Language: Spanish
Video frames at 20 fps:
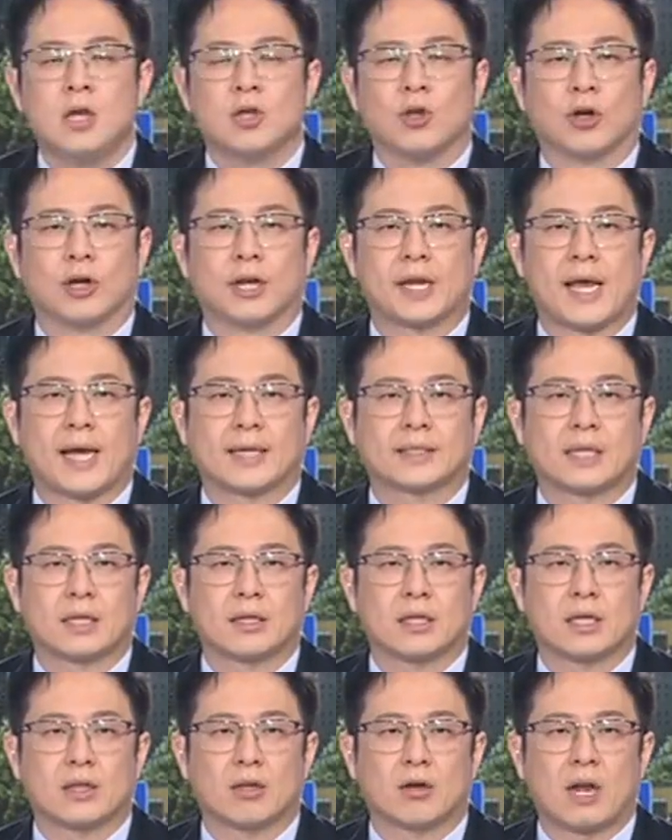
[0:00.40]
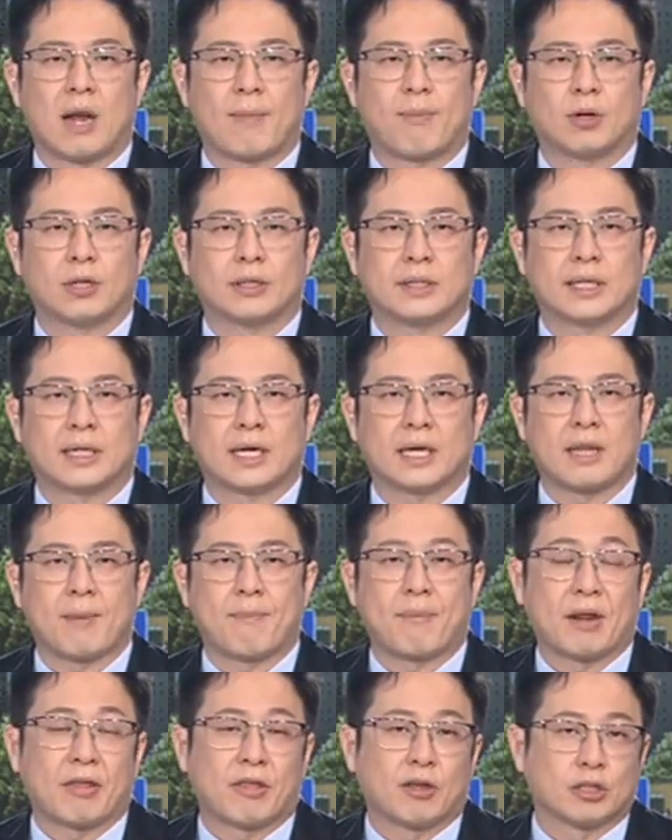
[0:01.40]
Hungría ha extendido la política de
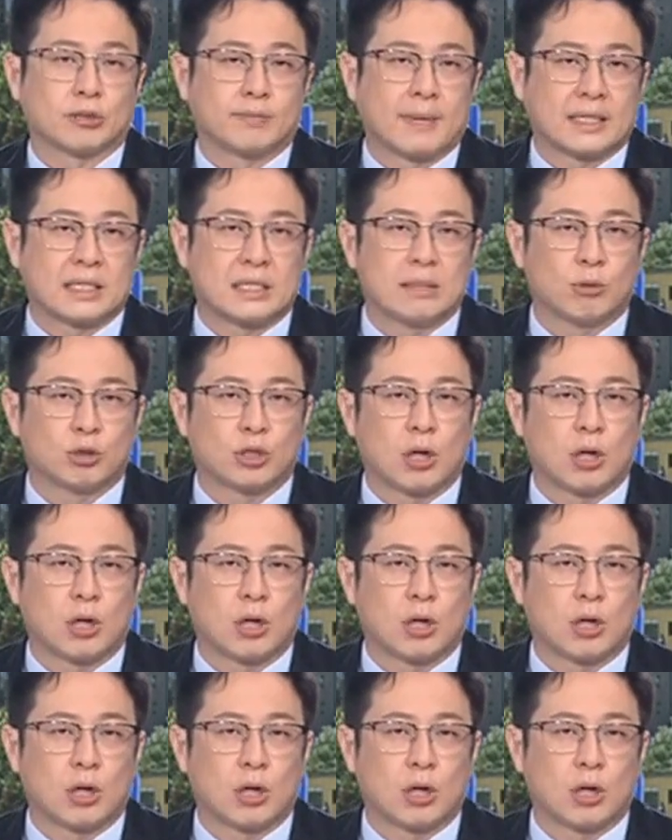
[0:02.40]
precios máximos